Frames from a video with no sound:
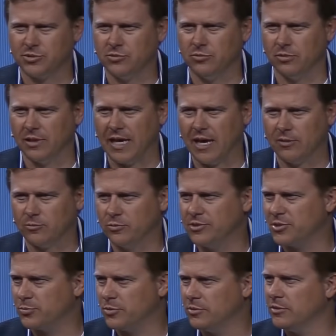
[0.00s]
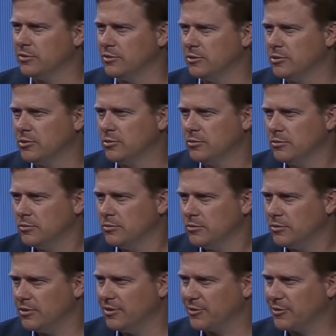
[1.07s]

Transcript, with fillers: माएँ करती हैं तेज़ चिल्ला के